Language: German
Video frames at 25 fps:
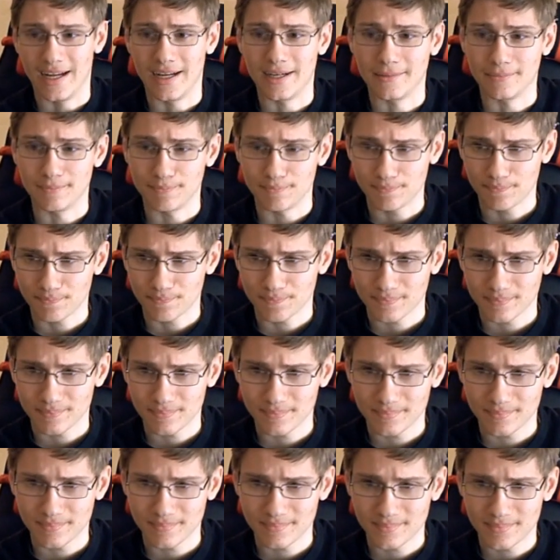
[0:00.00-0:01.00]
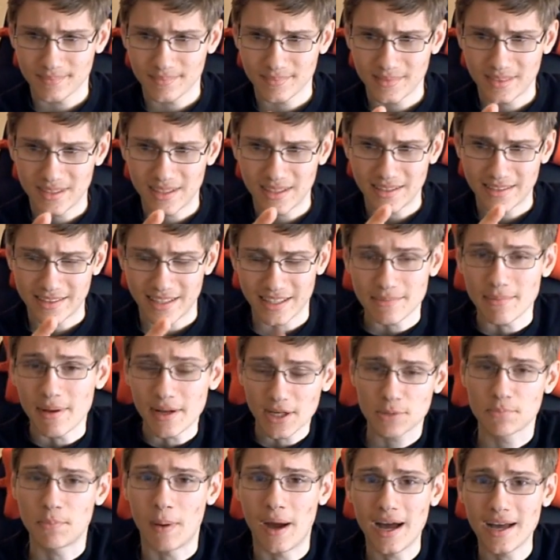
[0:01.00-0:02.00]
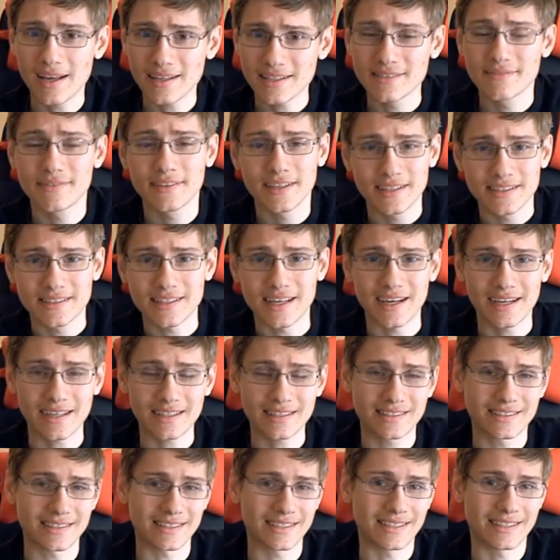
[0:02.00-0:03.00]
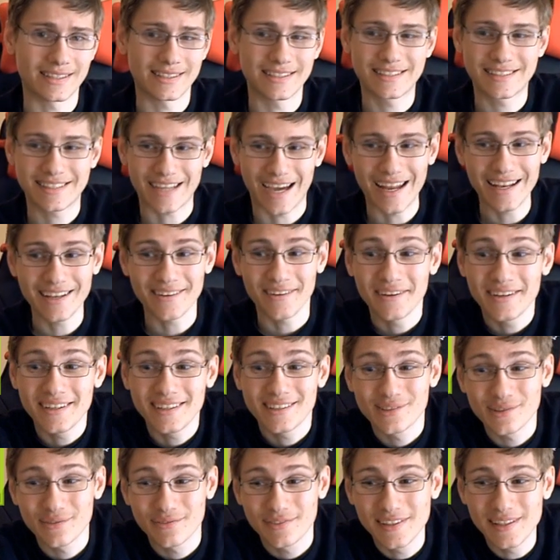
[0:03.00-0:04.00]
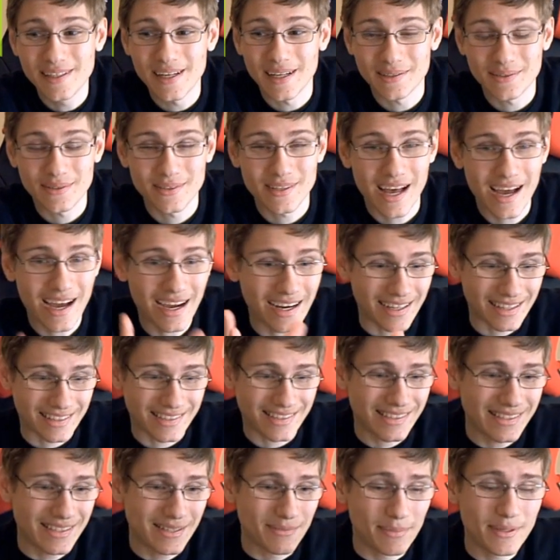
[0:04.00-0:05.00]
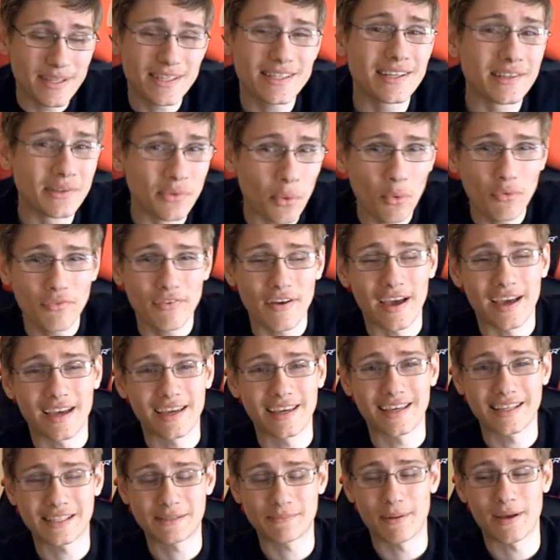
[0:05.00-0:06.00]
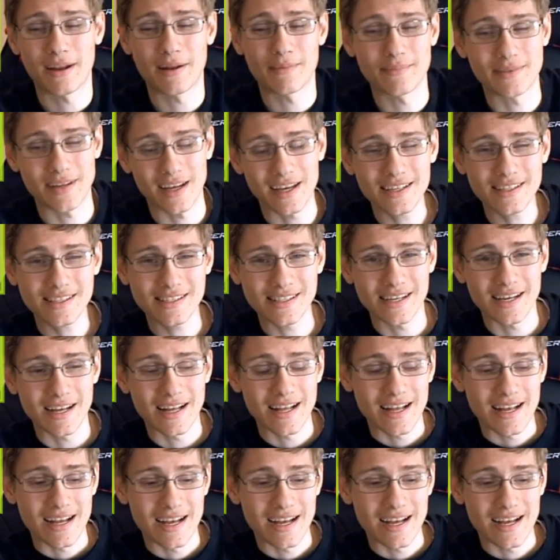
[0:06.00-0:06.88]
Ähm, das macht Spaß, wie gesagt, äh, ich kann noch nicht so viel dazu sagen. Das ist ein bisschen doof eigentlich jetzt bei einem Test.